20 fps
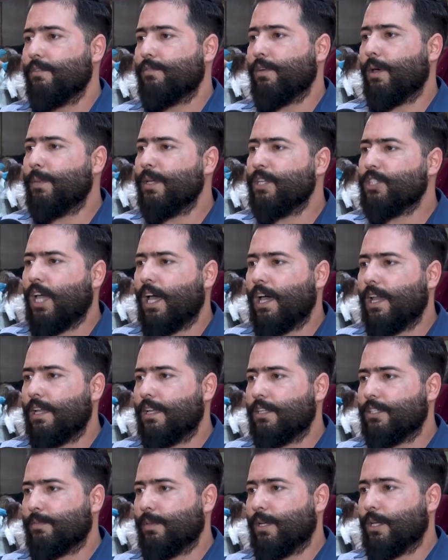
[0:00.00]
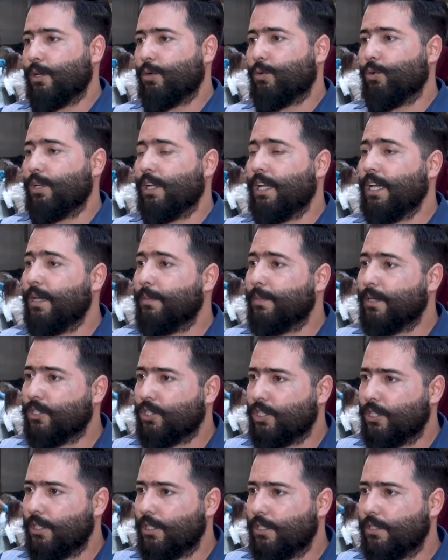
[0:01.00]
فبيش حاله يجب ان يكون الحبر
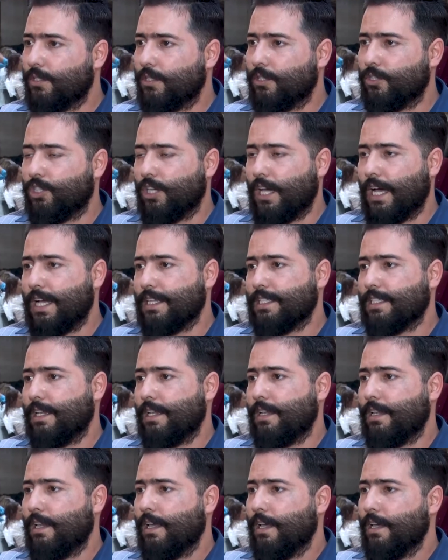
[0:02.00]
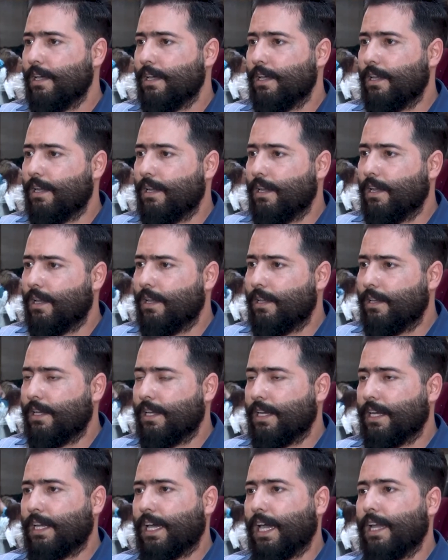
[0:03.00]
جديد جهاز
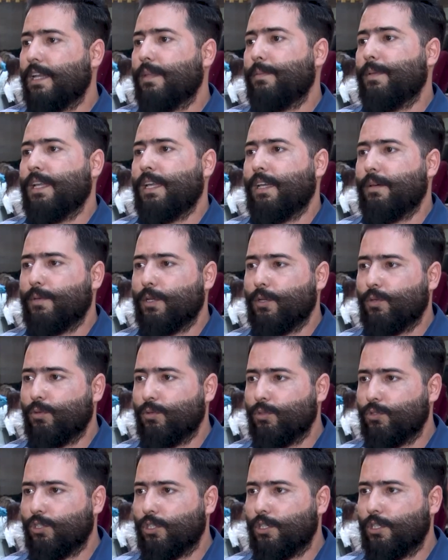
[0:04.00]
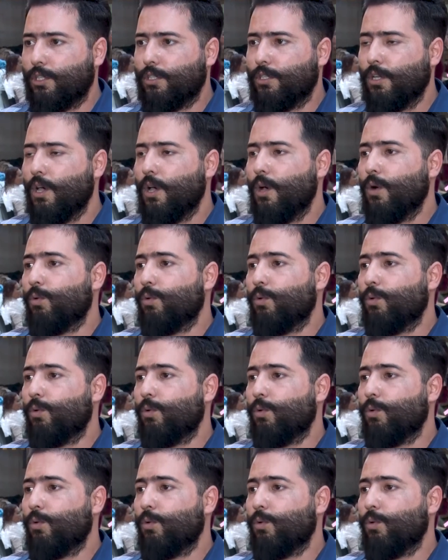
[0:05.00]
اللي نخلي به الحبر يكون جديد